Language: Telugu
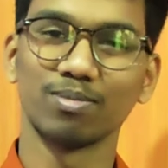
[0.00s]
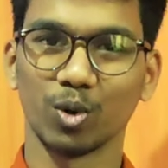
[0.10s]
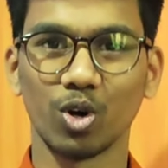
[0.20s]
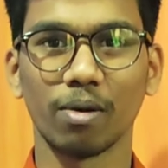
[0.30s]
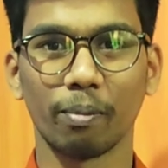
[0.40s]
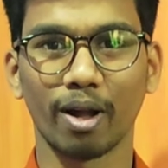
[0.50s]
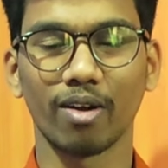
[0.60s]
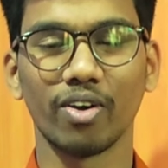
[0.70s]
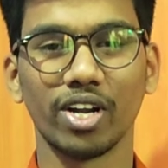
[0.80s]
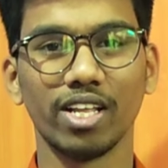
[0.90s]
ప్రోగ్రామ్
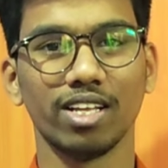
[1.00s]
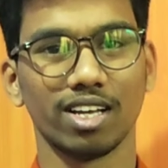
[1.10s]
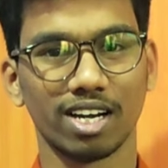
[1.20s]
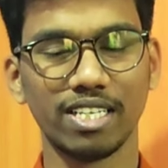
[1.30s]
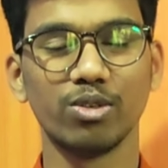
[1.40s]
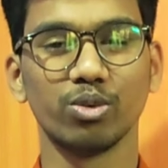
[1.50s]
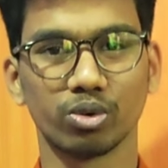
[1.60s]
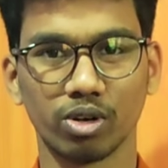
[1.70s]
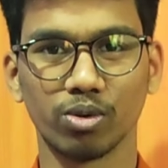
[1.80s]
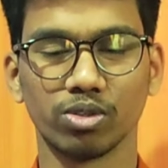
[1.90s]
పక్కకు పెట్టి ఇక రీల్స్
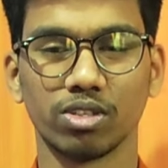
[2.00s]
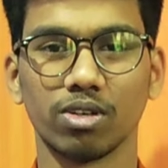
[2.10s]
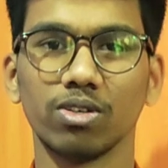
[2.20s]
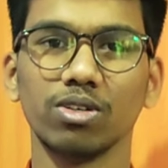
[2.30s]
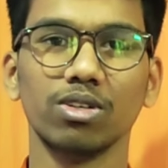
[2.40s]
చూసుకుంటే వస్తారు